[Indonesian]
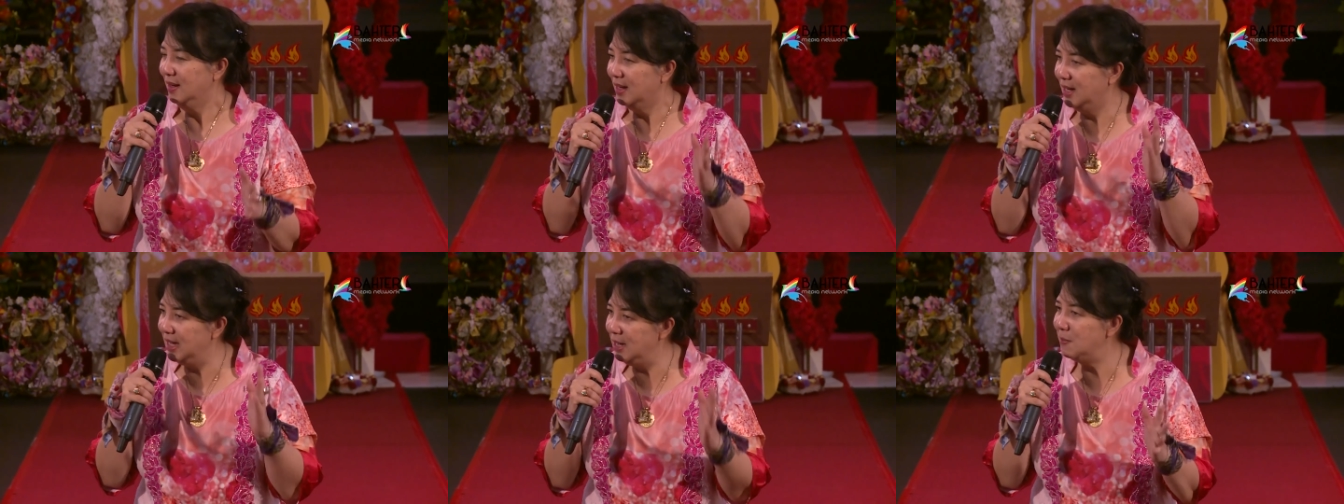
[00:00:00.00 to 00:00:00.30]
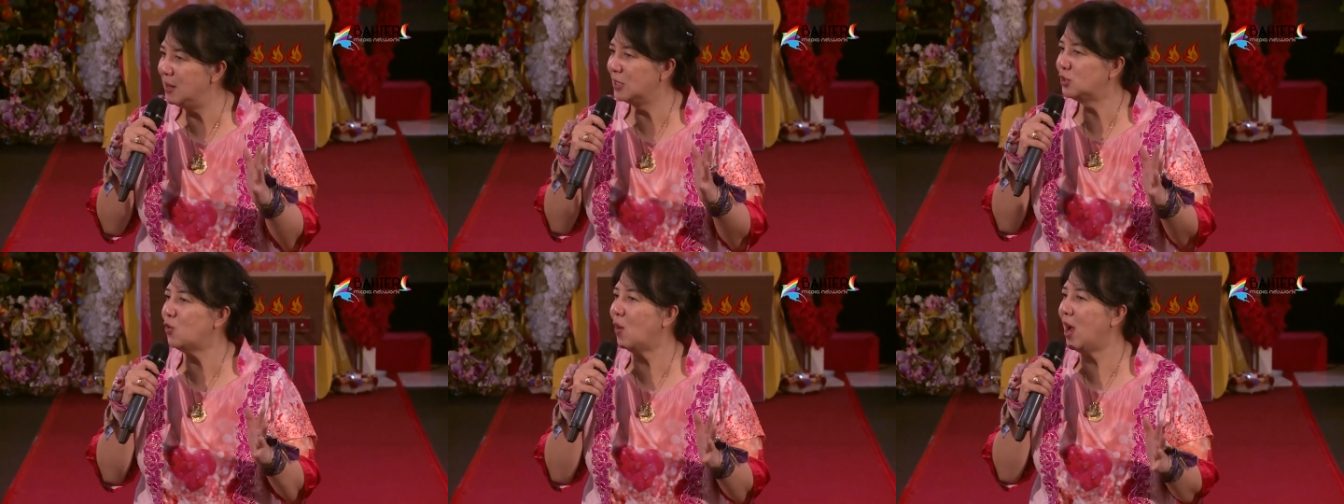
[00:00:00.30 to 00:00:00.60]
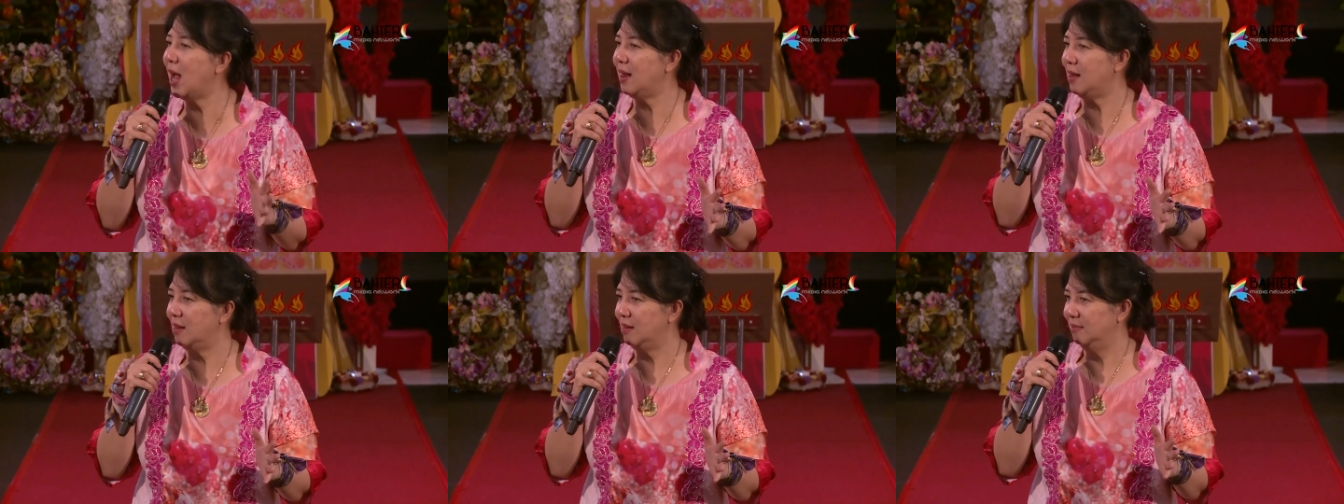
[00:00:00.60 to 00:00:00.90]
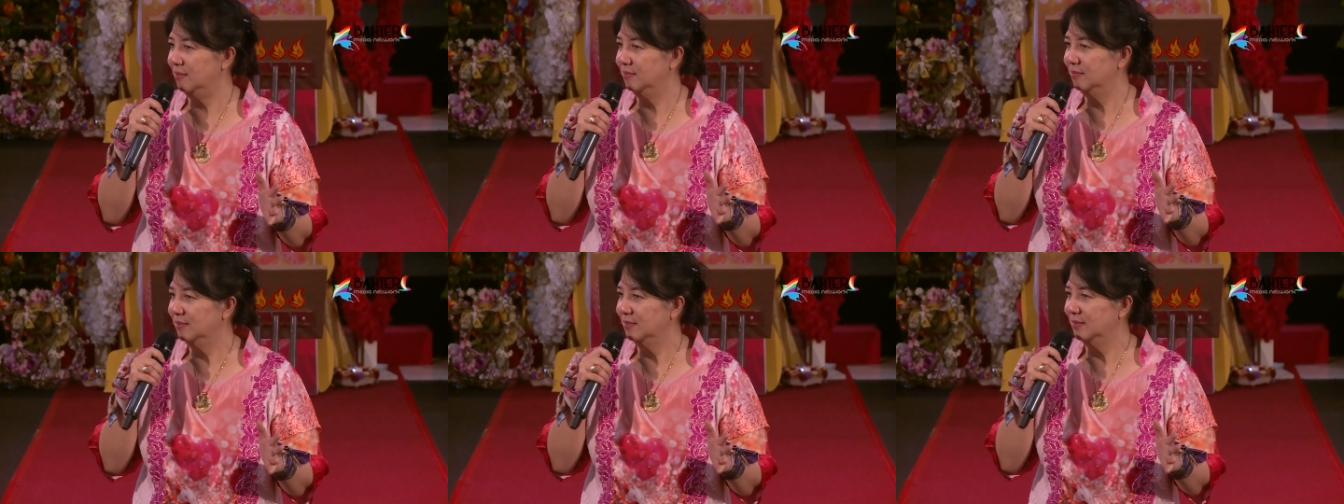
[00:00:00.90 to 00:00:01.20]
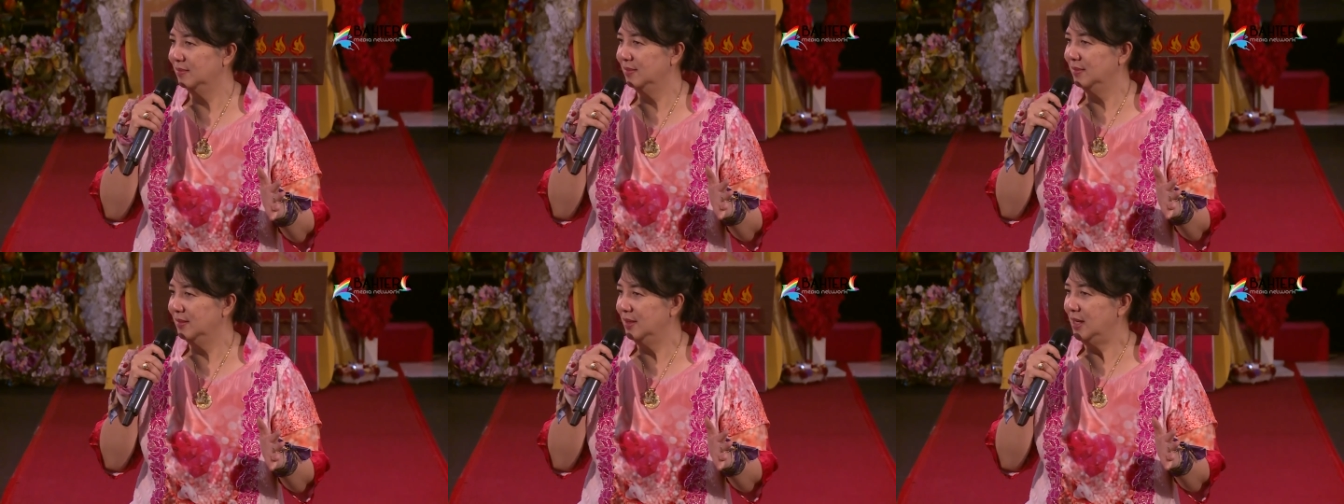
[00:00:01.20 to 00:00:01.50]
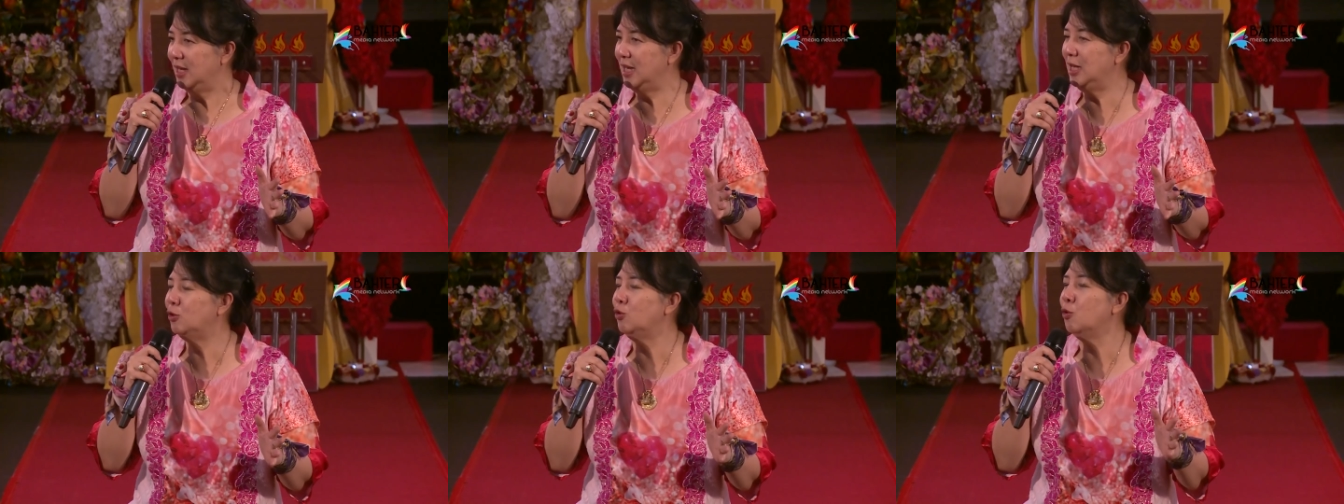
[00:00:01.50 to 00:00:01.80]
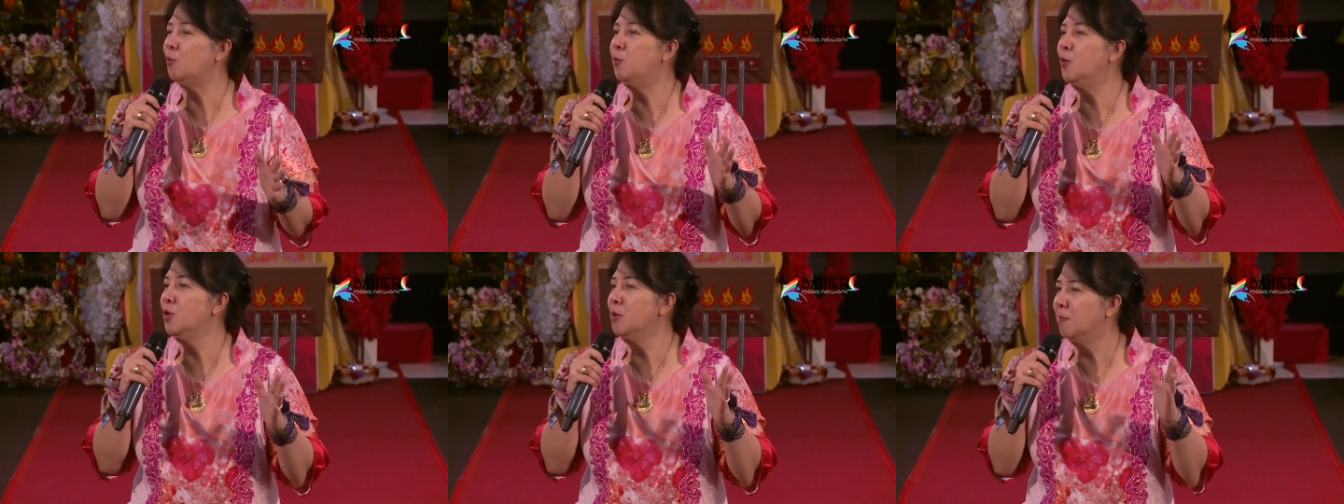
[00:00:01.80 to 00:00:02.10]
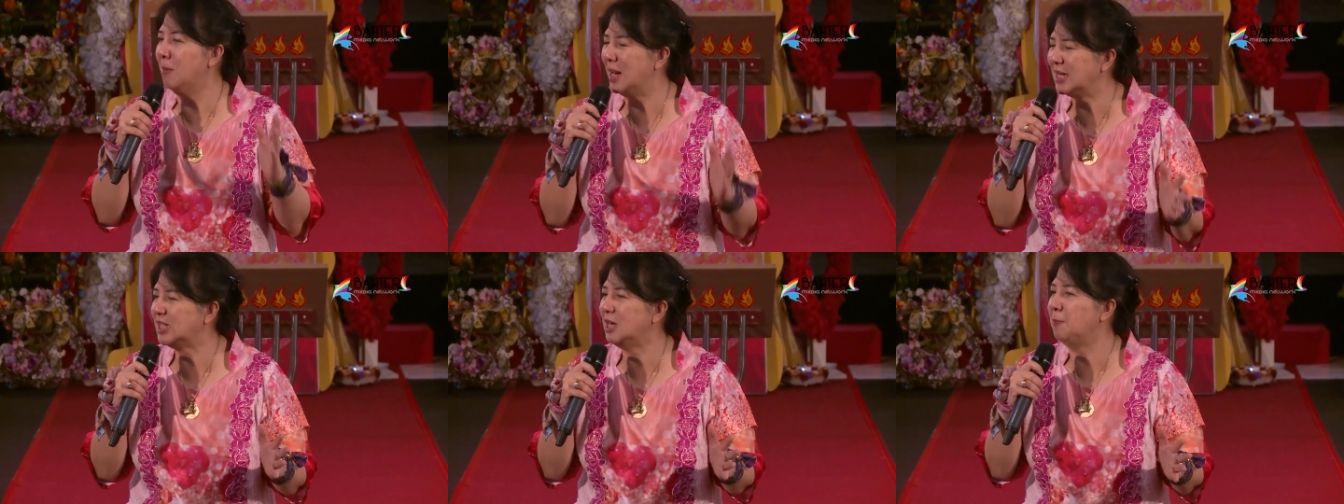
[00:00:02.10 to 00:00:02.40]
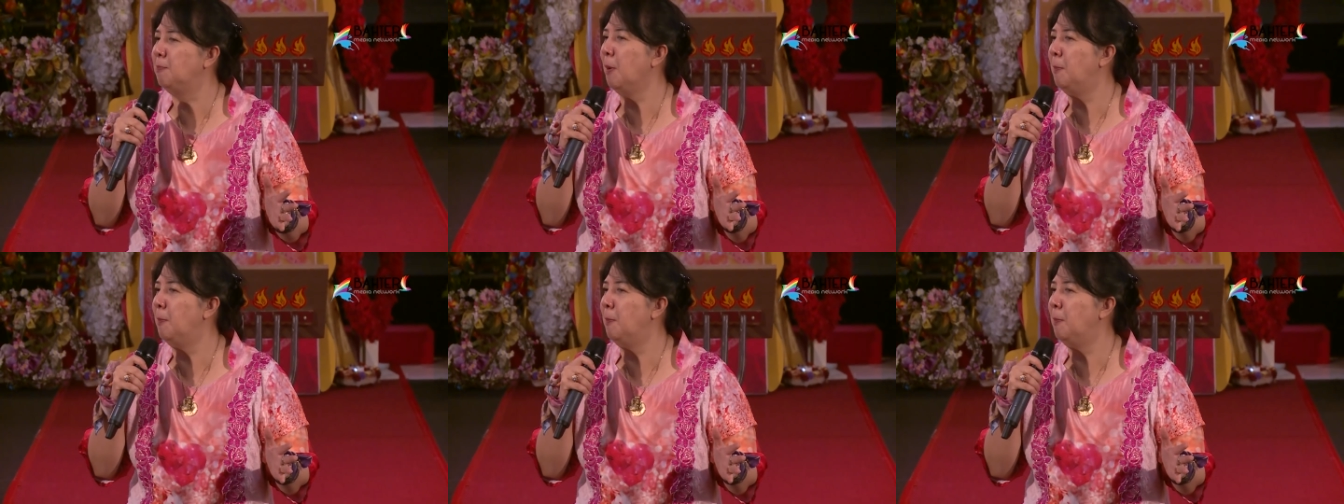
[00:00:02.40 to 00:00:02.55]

Lima soal. Itu pun masih